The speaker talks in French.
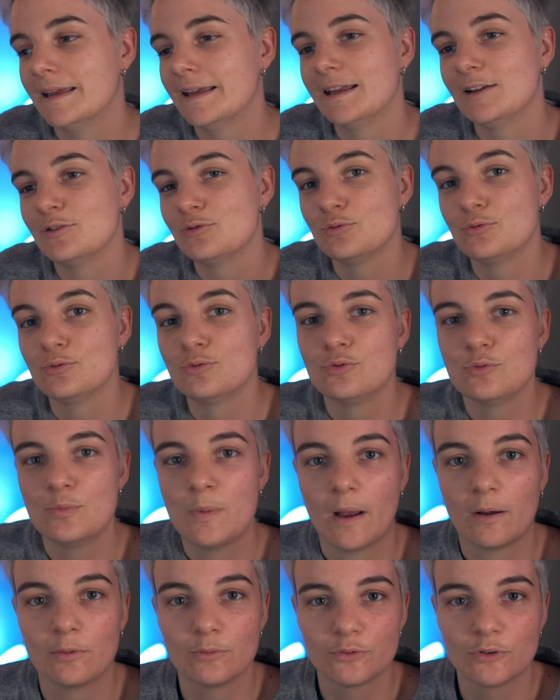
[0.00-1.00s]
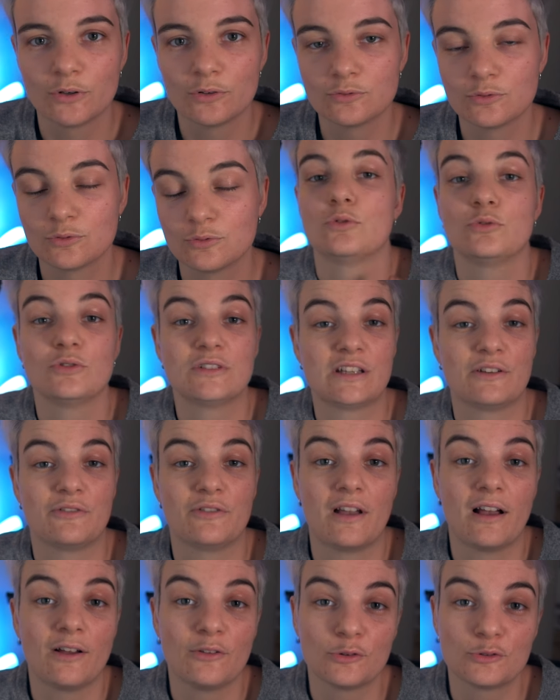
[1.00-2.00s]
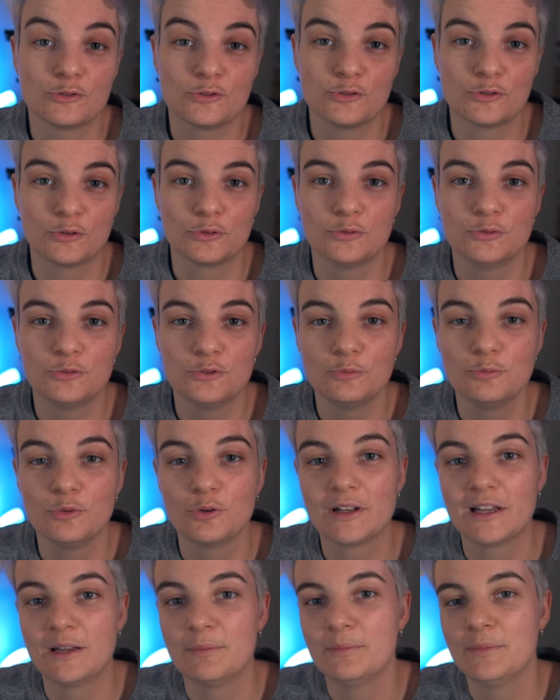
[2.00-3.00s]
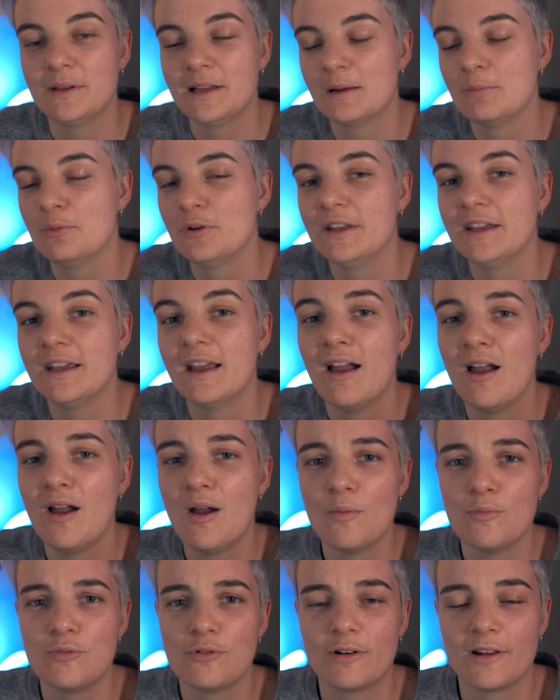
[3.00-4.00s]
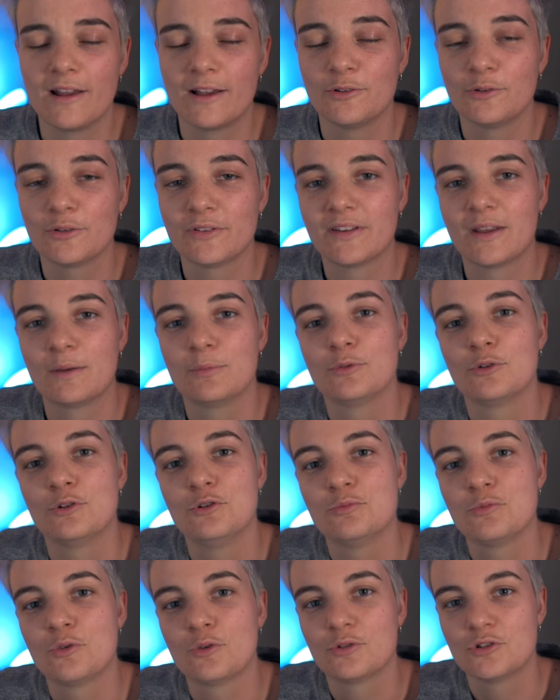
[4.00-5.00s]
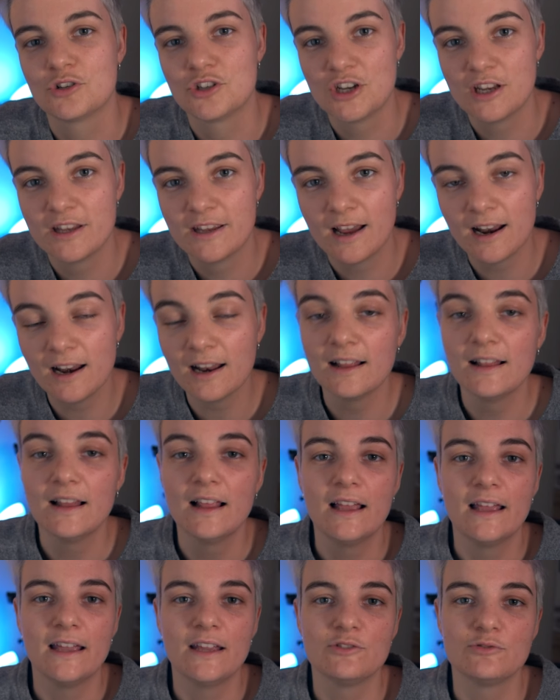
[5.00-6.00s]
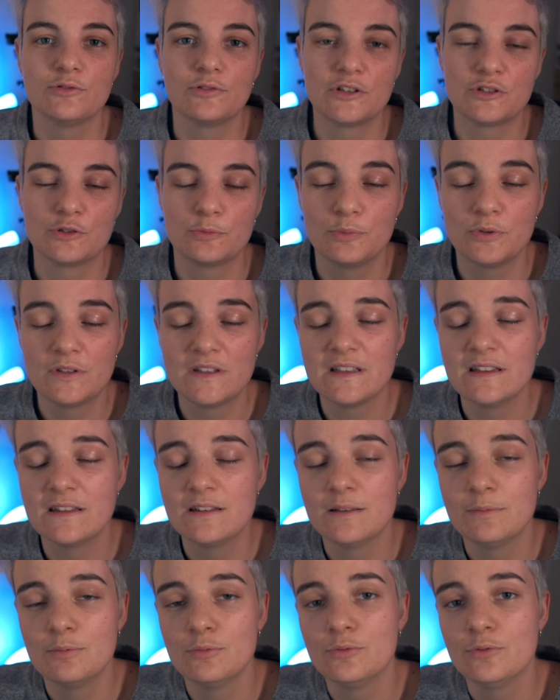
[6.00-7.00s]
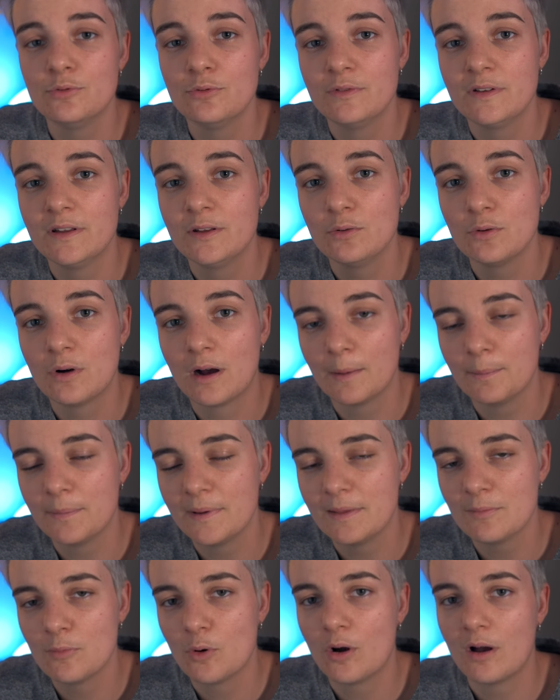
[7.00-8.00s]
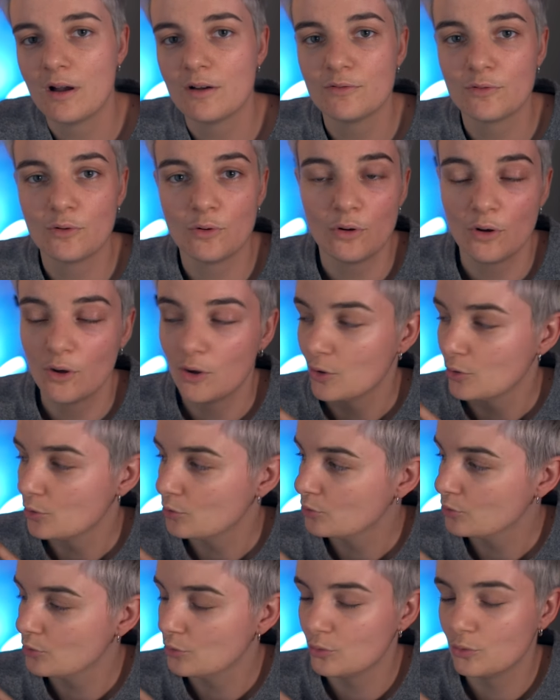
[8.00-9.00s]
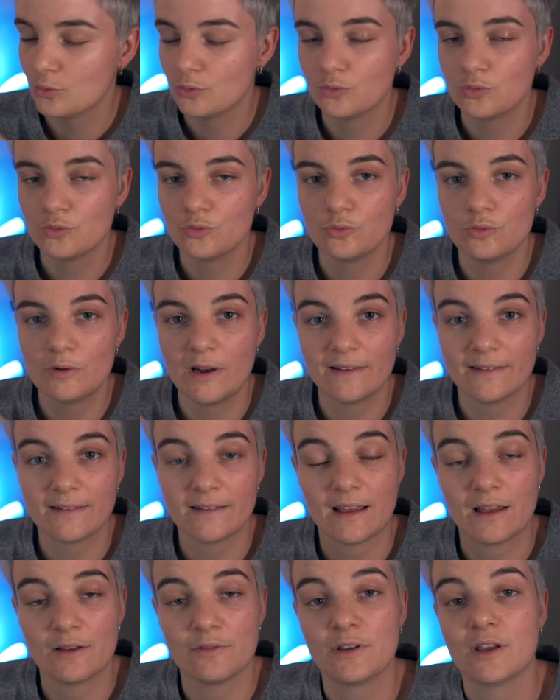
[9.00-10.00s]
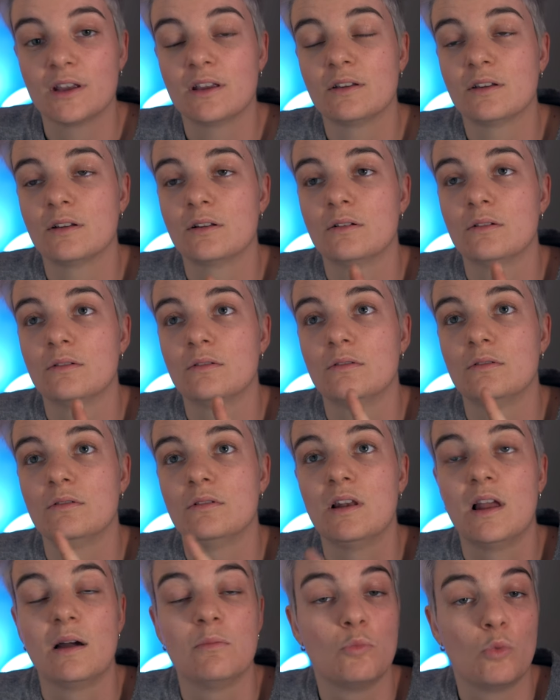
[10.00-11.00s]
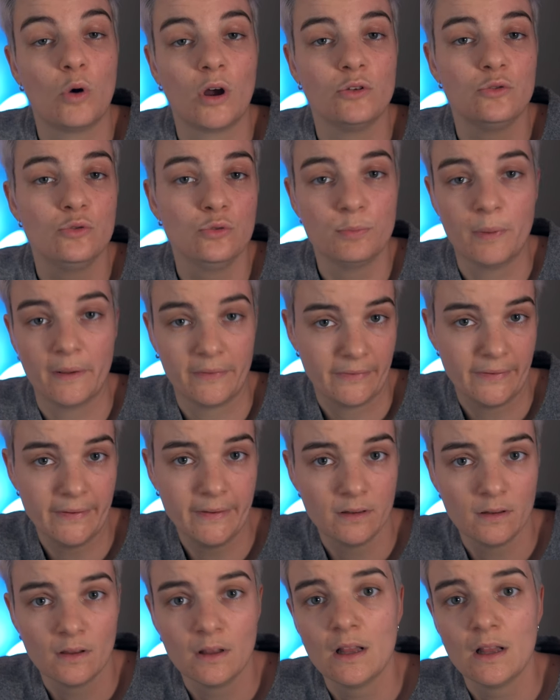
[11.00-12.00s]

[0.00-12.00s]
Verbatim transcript: Et je suis super contente. Surtout que ça fait un an que je suis sur YouTube. Donc les 1000 abonnés pour les 1 an, c'est absolument génial. Et je vous fais ce petit début de vidéo rapidement avant que je vous laisse avec la moi du passé,